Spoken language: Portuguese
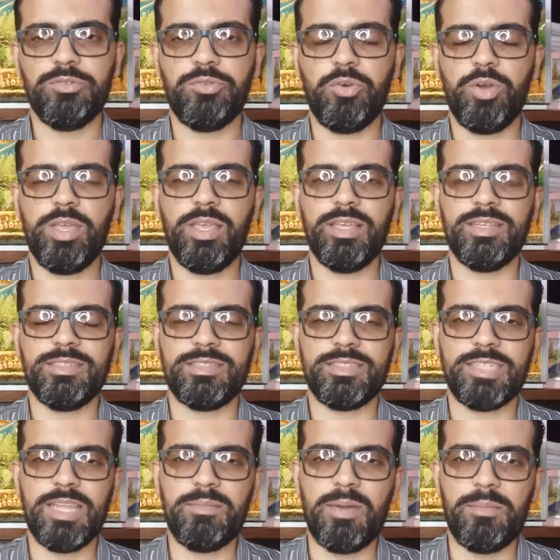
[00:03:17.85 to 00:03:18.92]
foi
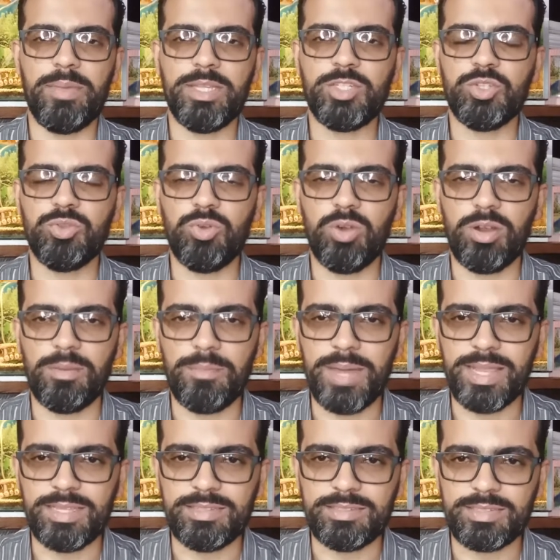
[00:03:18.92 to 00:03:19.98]
extremamente
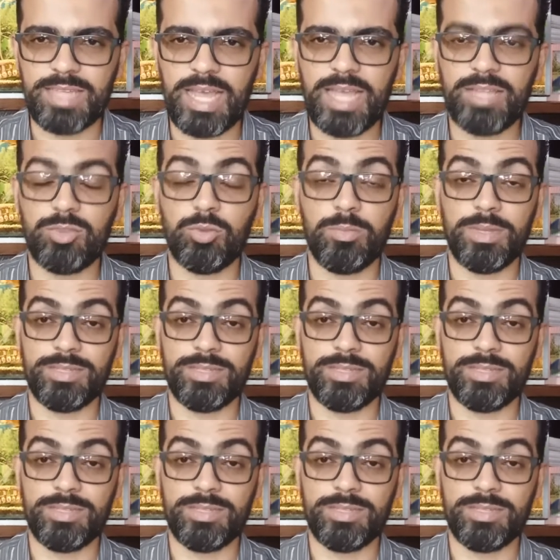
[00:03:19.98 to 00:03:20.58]
normalizado,